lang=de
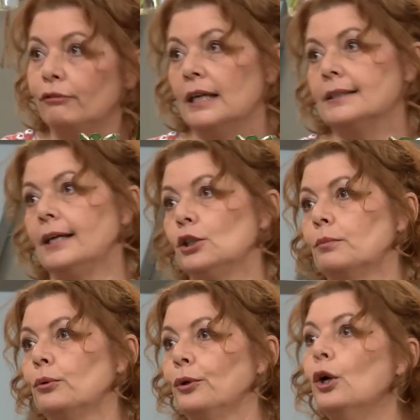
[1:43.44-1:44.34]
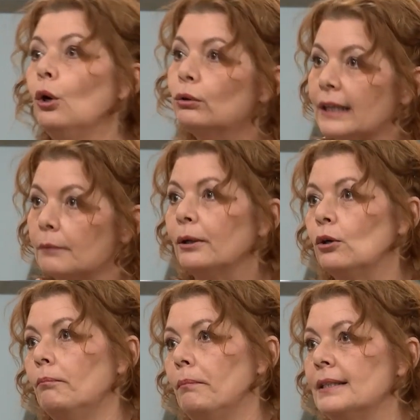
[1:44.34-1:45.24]
tropfnass einsprühen. Mhm. Und dann
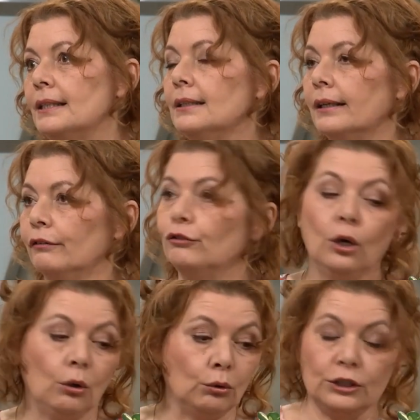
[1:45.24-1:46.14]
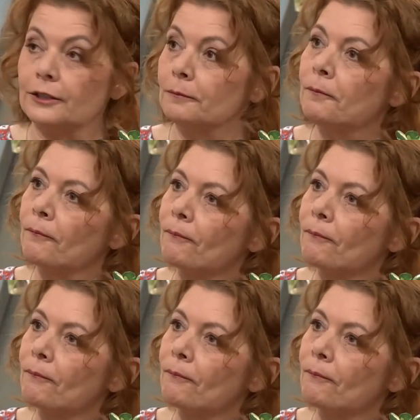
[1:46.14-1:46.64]
bekommt man es in den Griff. Mhm. Also und klingt